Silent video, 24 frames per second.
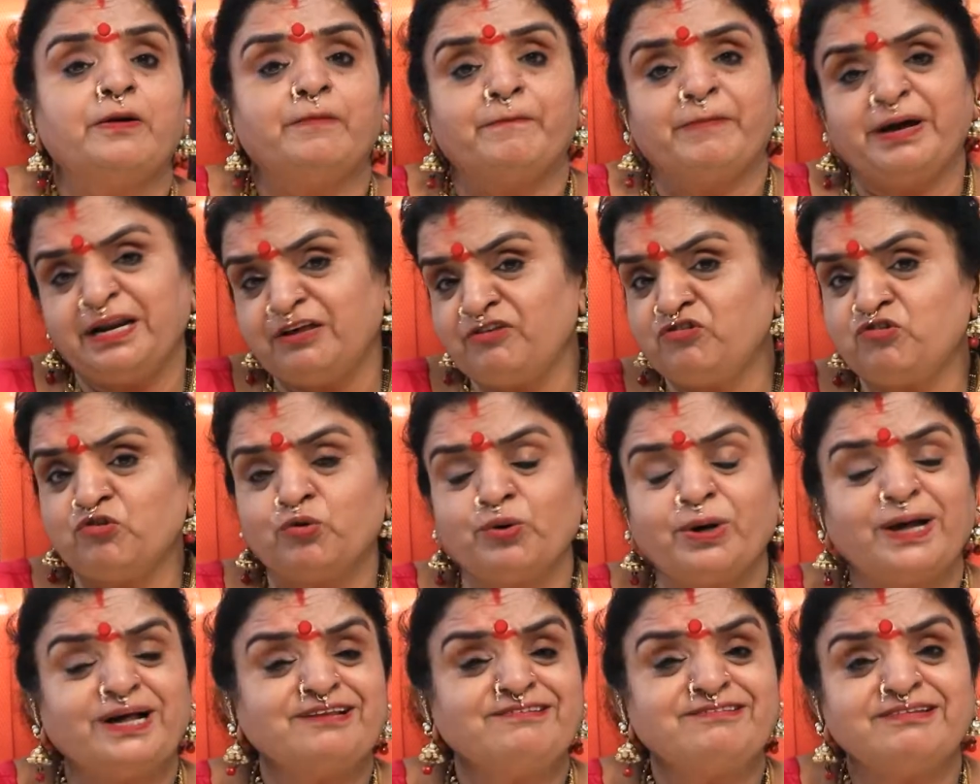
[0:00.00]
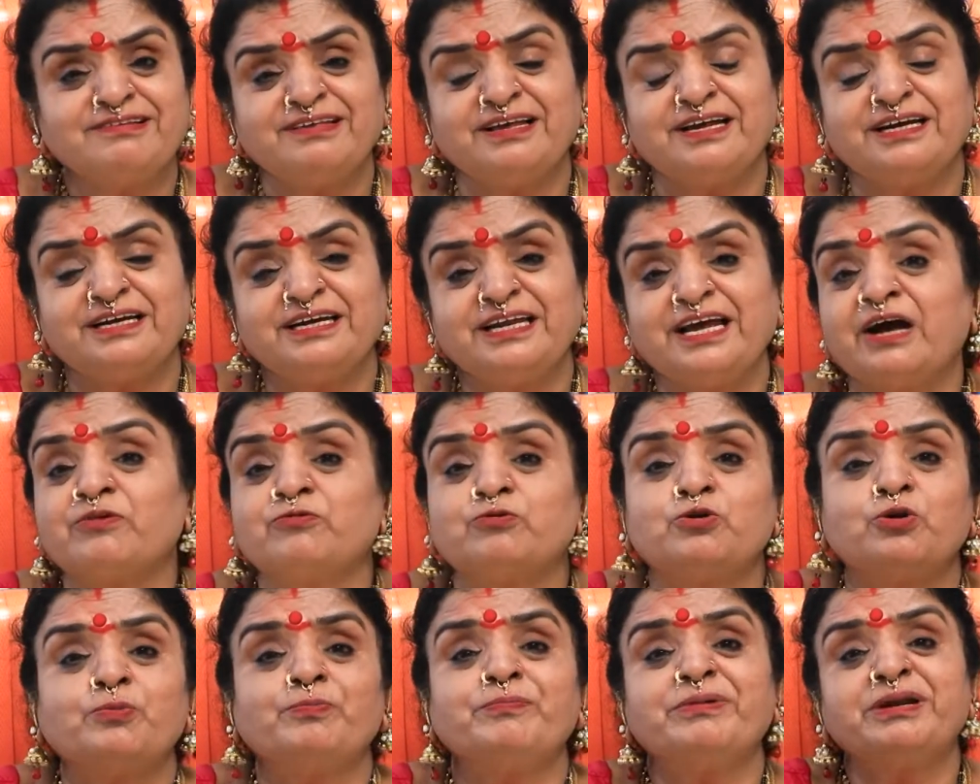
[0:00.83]
మనం చూడాల్సింది ఏంటి ఆ
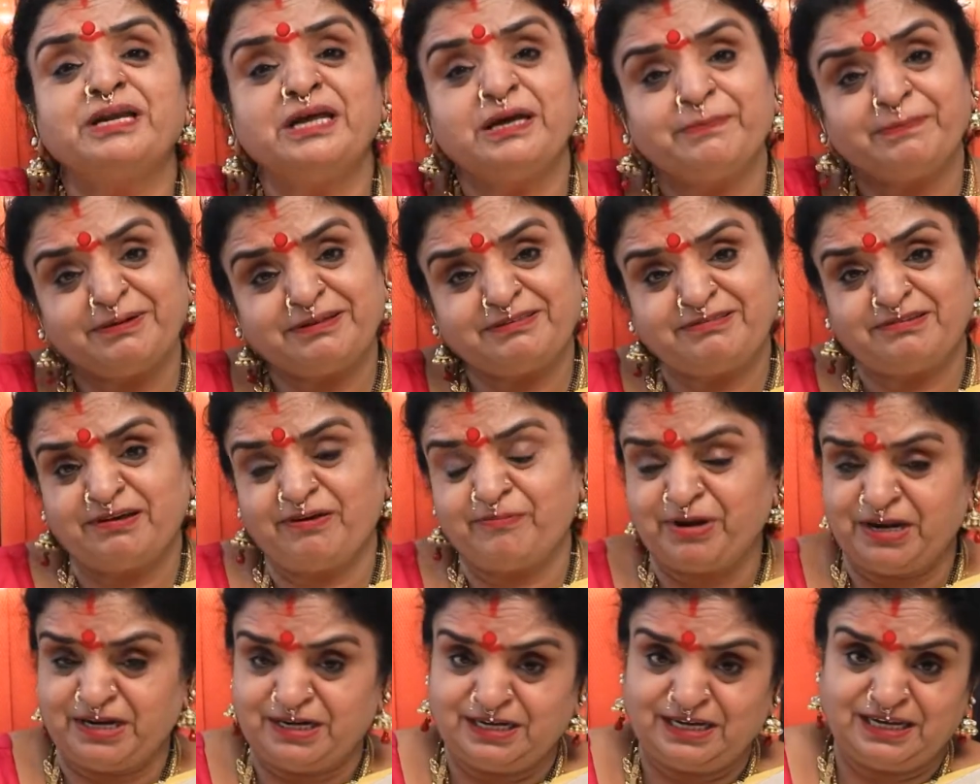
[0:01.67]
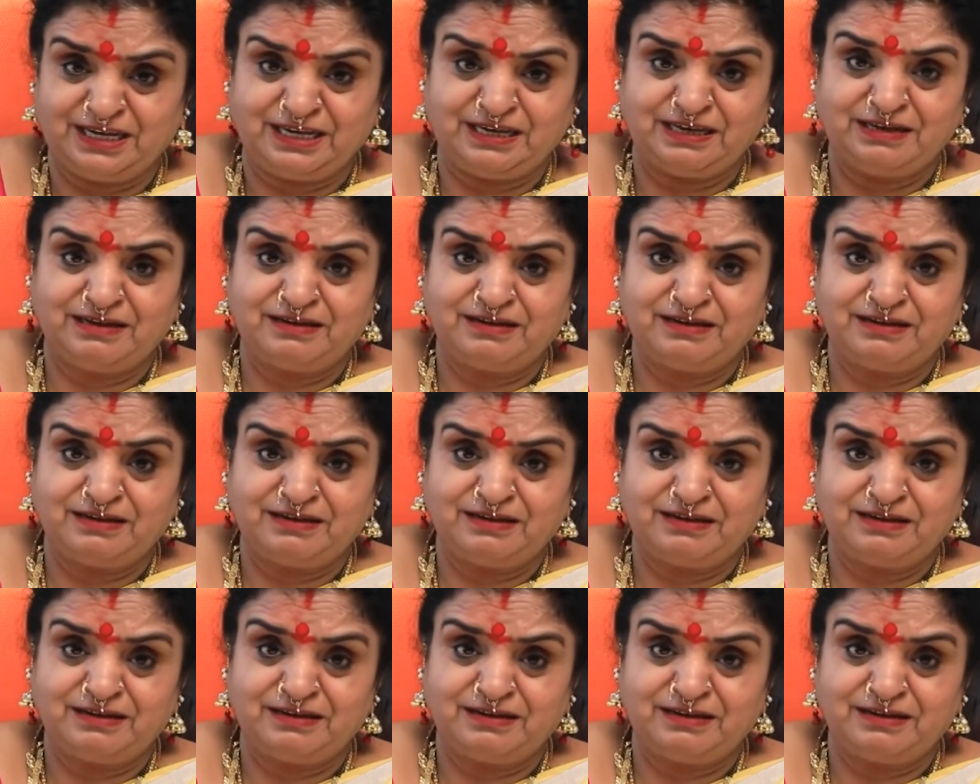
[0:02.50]
కుటుంబ నేపథ్యం ఏంటి